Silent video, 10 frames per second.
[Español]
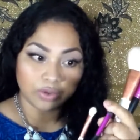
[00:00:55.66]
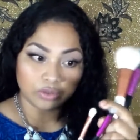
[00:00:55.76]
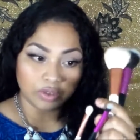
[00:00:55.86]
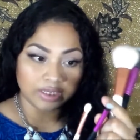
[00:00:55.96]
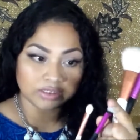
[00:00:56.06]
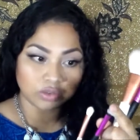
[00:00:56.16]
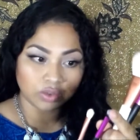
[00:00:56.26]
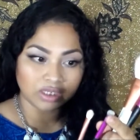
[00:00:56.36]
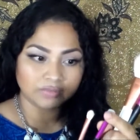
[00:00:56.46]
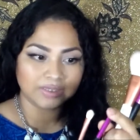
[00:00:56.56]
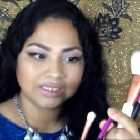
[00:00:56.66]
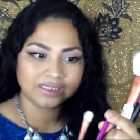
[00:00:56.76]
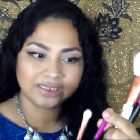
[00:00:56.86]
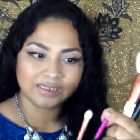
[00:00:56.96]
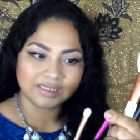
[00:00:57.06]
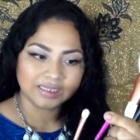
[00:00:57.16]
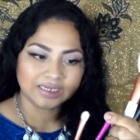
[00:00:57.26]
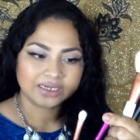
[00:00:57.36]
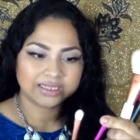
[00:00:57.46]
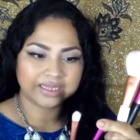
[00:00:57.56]
cuando las toques vas a
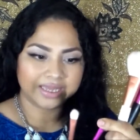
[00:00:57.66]
sentir